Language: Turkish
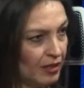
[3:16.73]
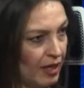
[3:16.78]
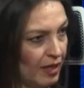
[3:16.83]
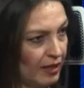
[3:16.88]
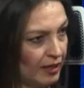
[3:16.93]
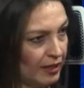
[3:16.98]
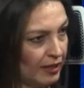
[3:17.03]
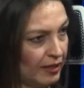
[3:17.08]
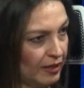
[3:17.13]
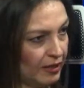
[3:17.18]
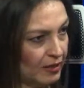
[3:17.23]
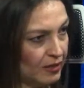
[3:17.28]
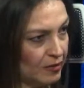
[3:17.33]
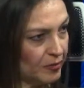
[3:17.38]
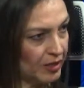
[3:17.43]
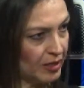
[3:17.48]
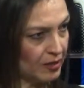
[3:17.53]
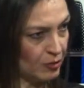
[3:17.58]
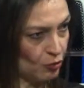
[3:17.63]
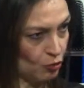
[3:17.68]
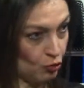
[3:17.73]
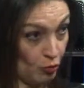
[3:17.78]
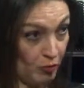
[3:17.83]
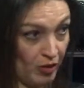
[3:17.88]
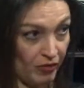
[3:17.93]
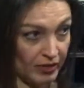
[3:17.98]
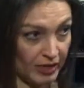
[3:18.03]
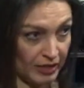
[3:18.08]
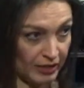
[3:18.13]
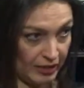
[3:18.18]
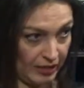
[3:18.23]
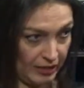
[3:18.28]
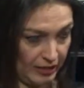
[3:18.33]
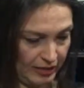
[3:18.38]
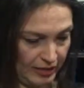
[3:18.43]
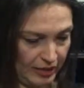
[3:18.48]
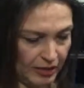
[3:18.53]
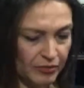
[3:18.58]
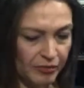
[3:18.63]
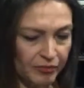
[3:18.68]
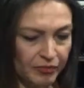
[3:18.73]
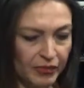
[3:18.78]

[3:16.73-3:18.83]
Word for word: daha ileriye gitmek istiyorum'a varana kadar.